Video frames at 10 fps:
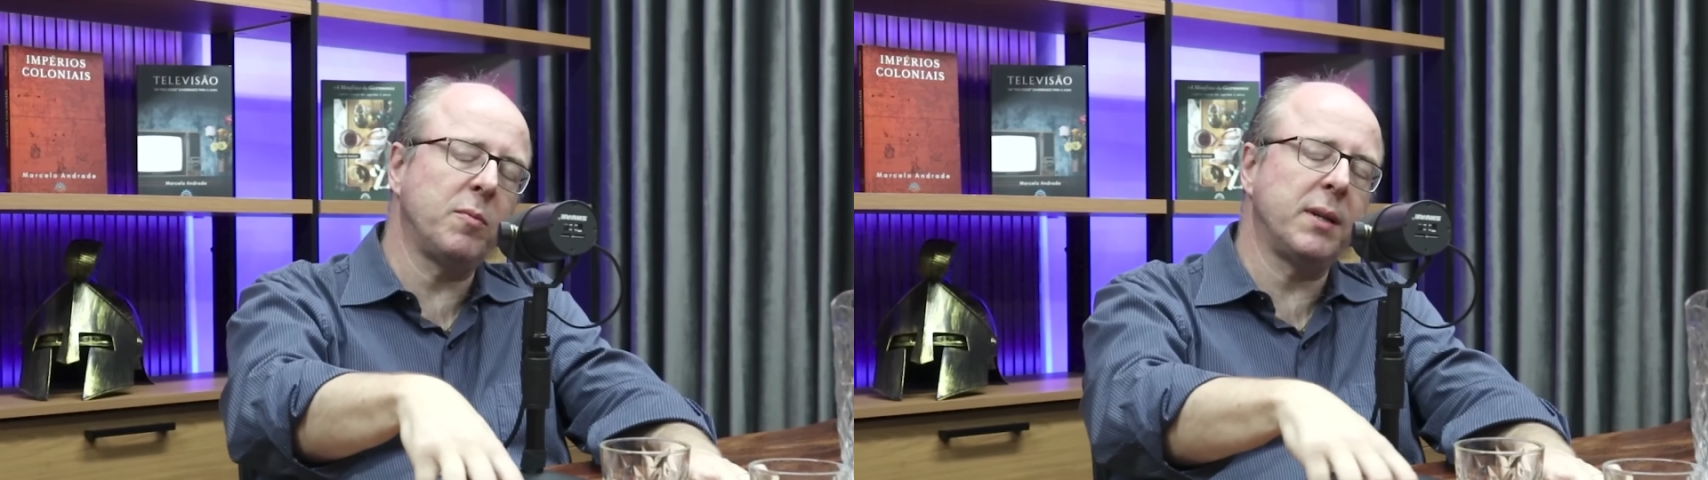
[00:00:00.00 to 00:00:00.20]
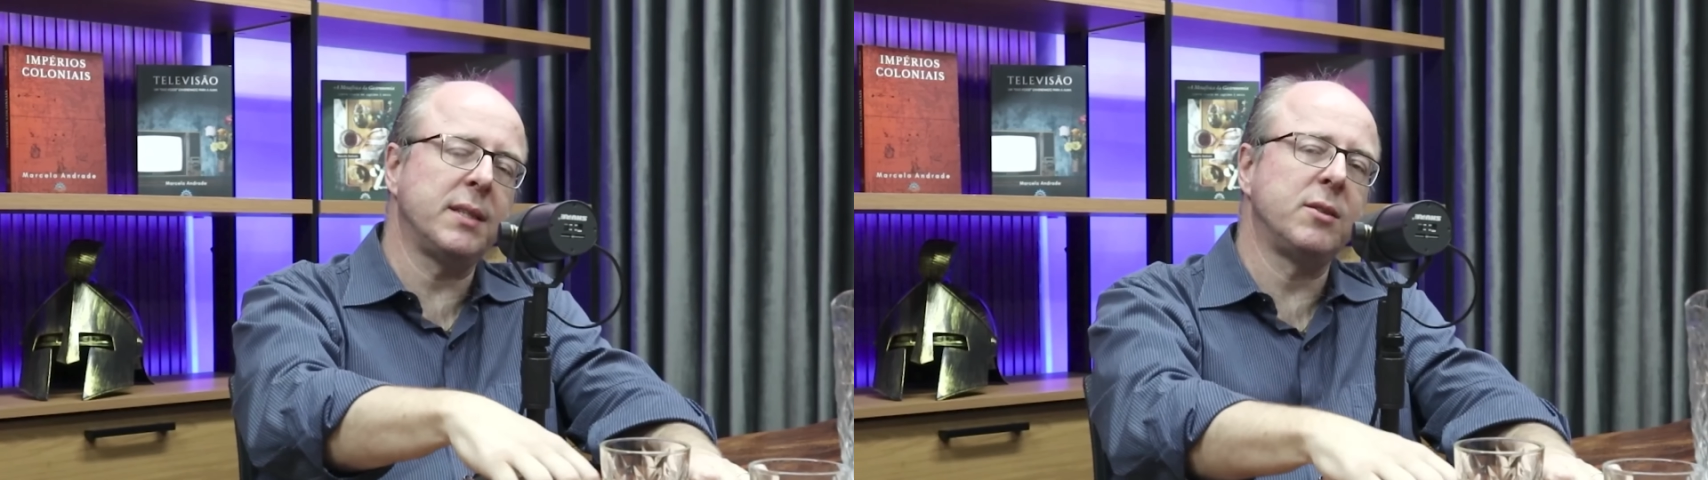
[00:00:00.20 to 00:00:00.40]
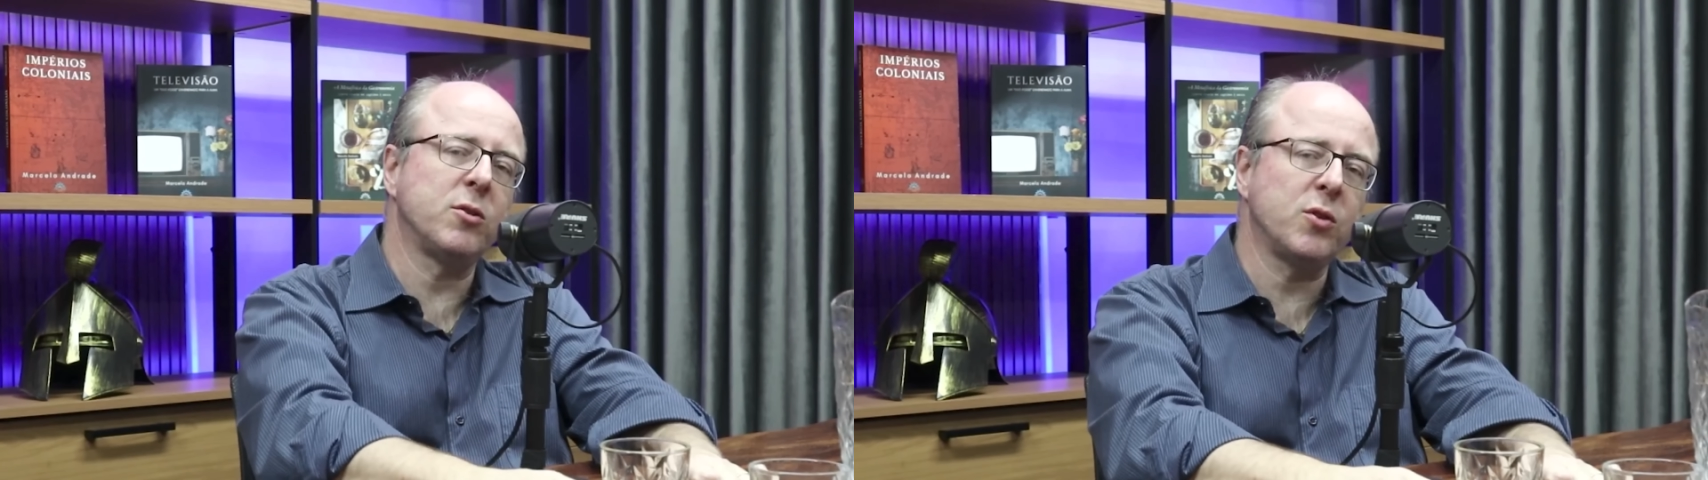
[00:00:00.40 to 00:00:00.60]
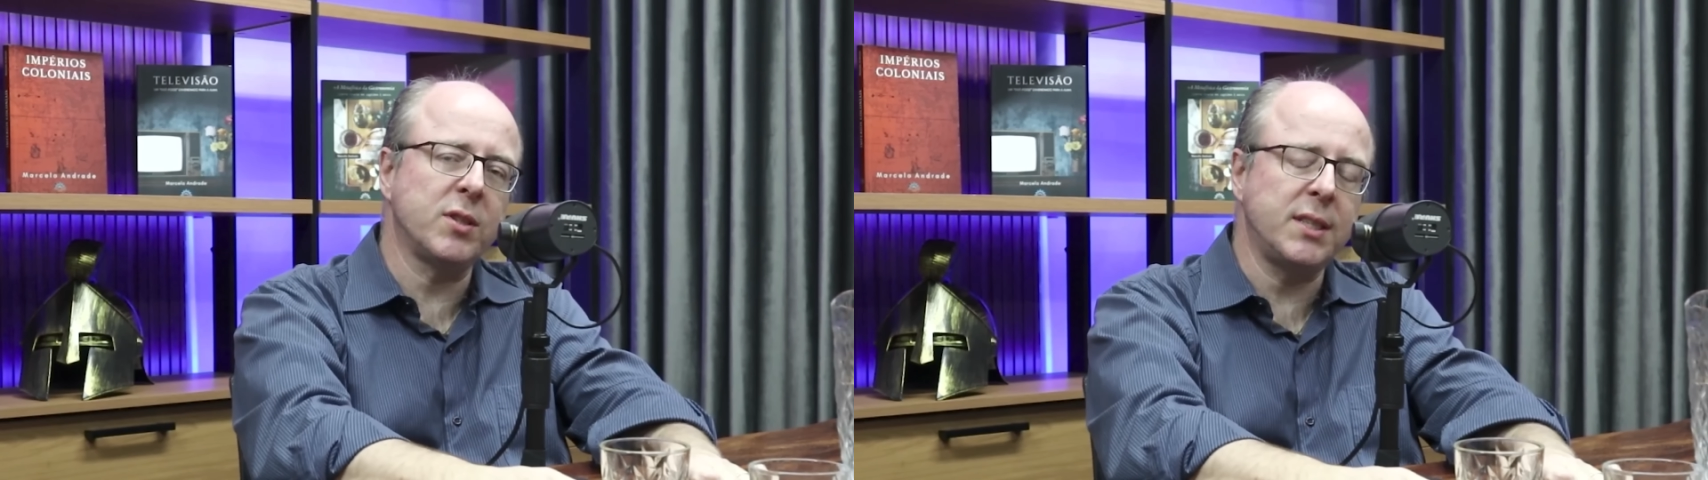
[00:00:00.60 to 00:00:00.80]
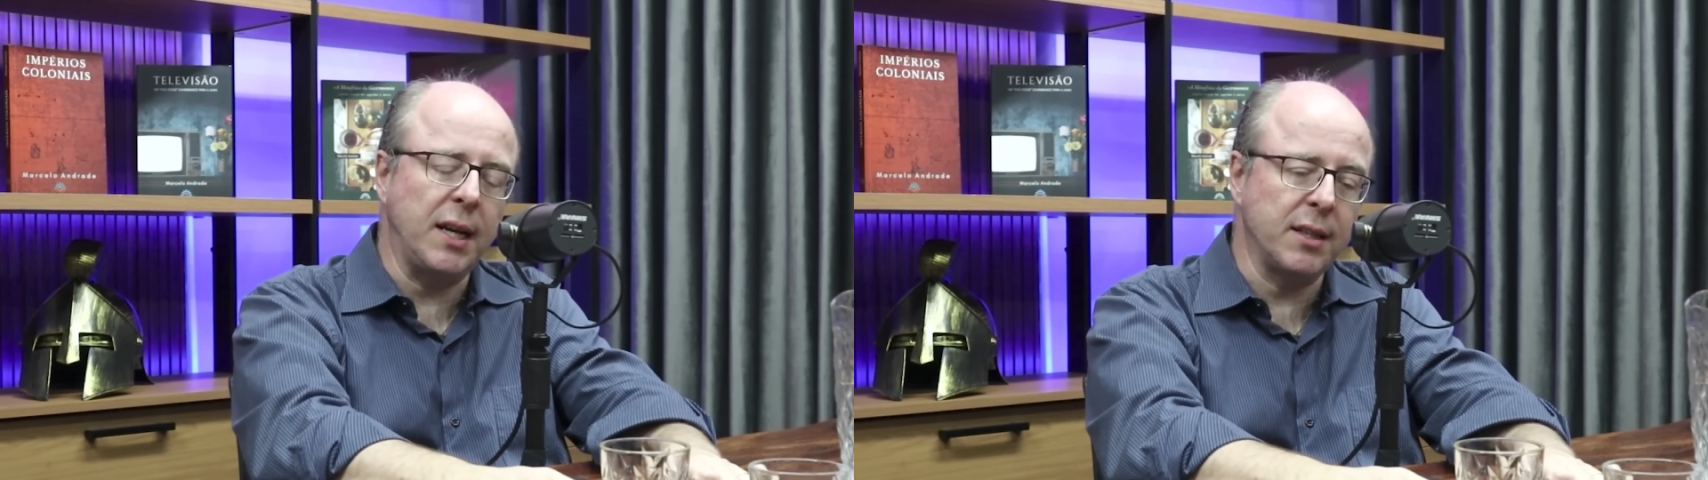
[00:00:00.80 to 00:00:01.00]
no Brasil
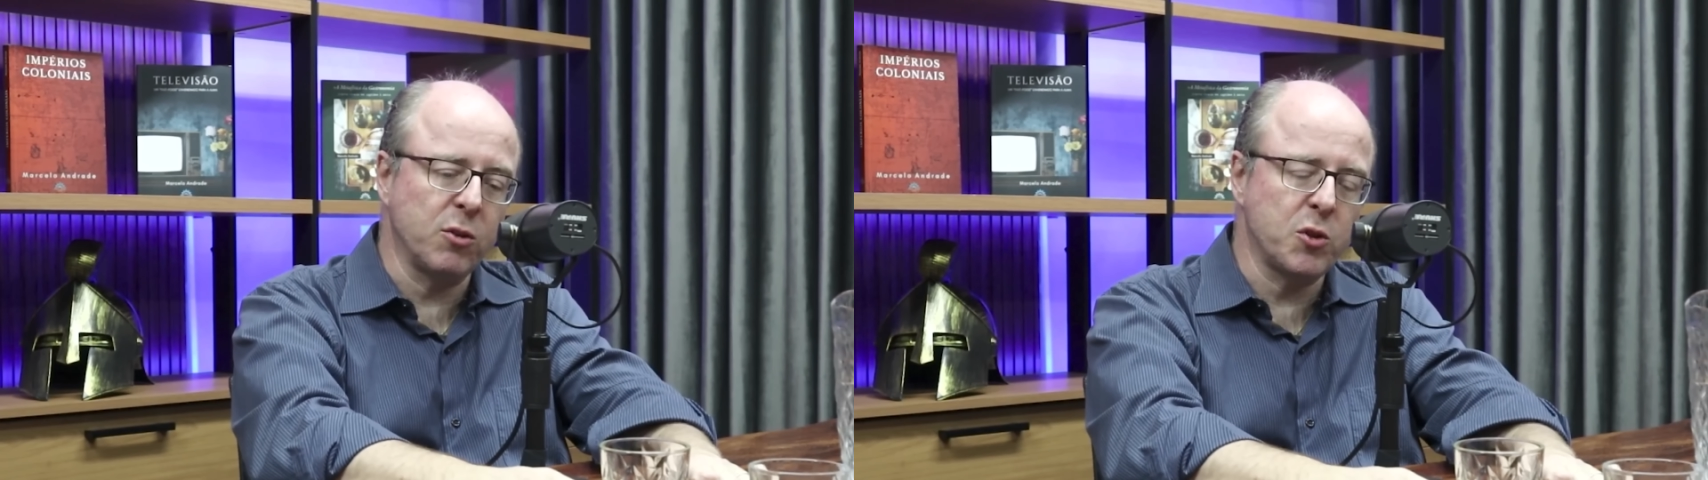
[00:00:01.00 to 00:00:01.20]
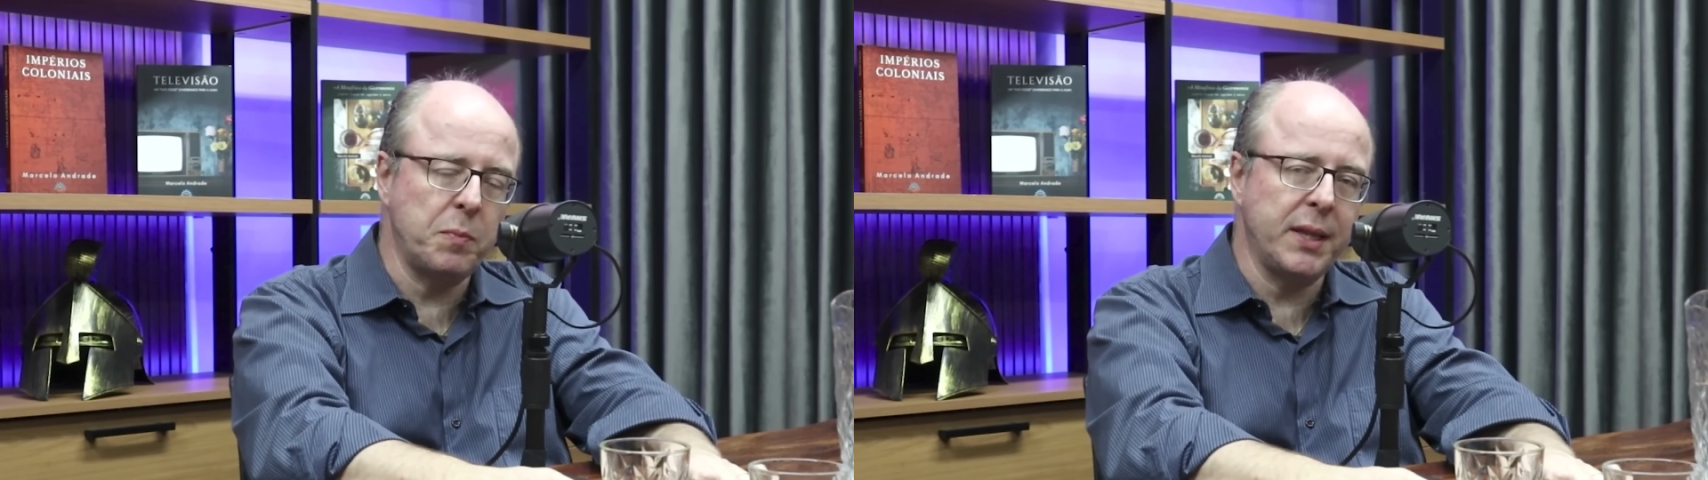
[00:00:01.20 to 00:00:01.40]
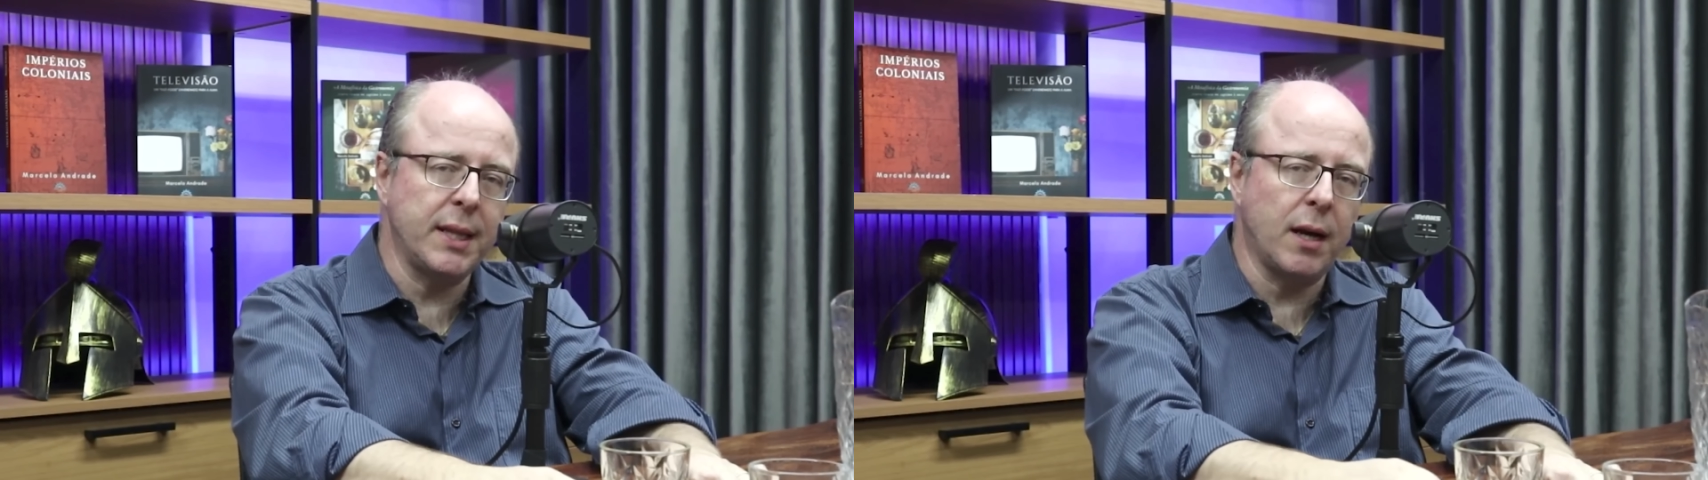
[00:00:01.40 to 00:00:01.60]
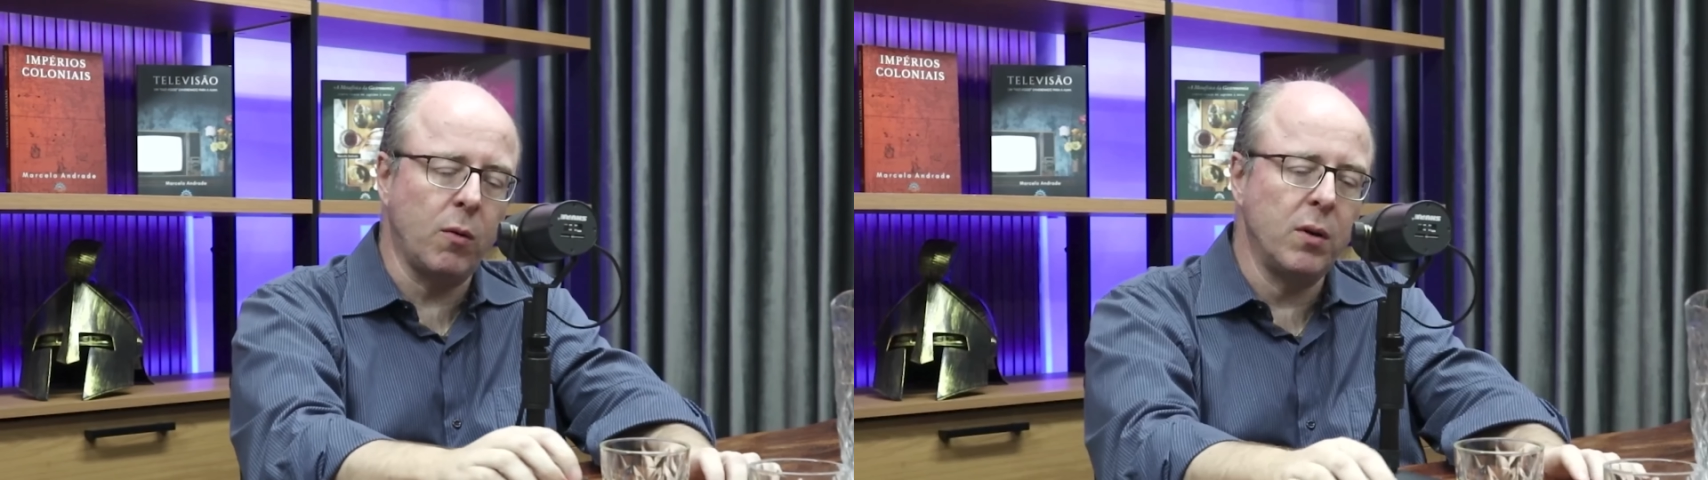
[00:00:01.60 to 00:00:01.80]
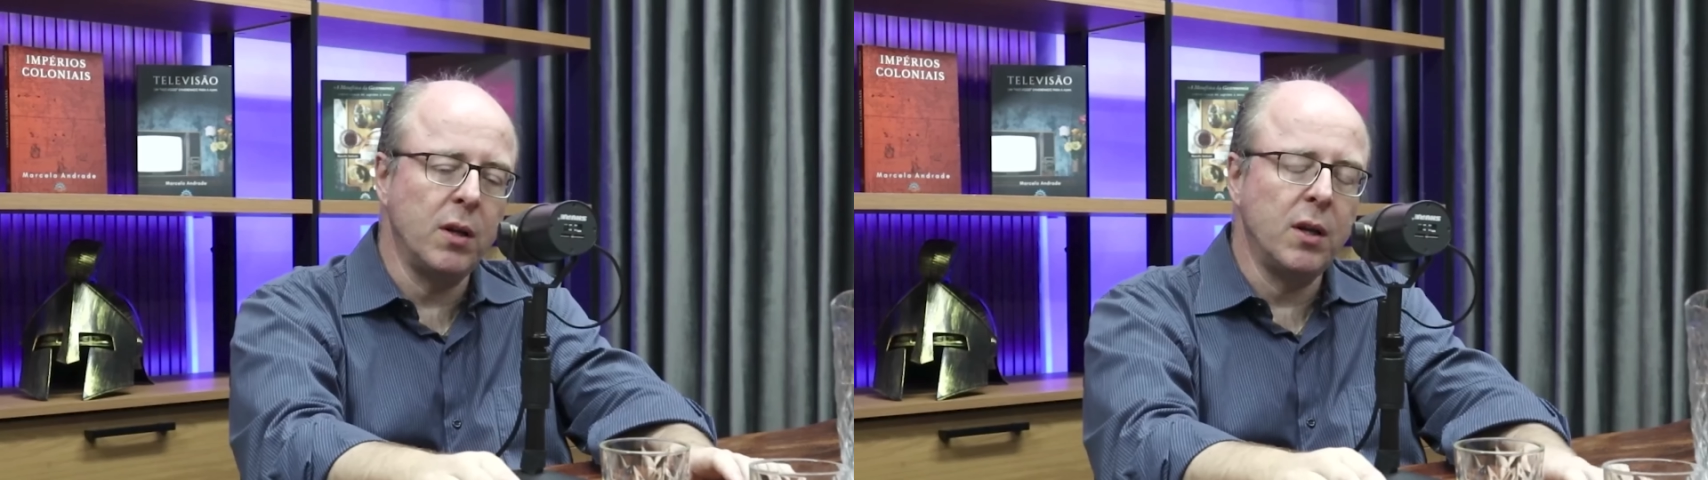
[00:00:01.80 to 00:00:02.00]
associada ao hospital,